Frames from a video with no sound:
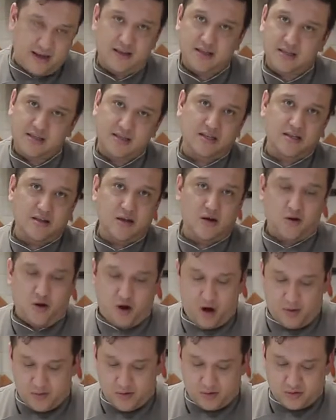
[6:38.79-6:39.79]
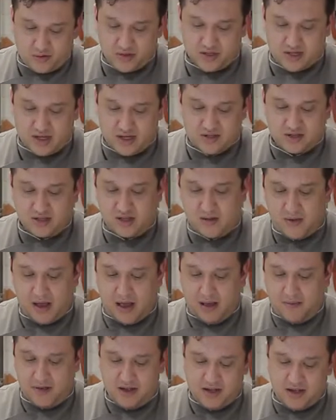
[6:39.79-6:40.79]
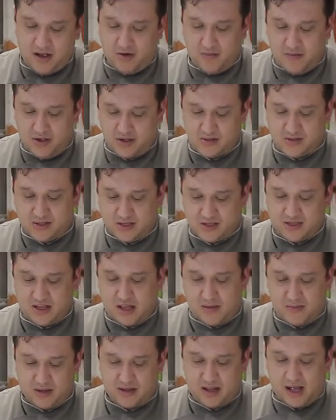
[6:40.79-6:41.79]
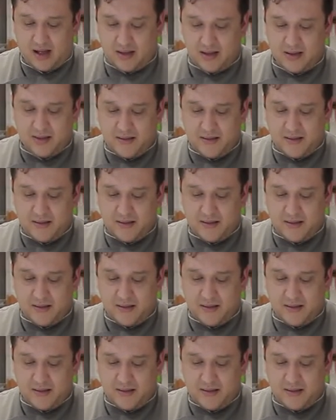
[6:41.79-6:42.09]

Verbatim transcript: e sim, na Europa, em alguns cantos também, é, é o mesmo sistema, tá?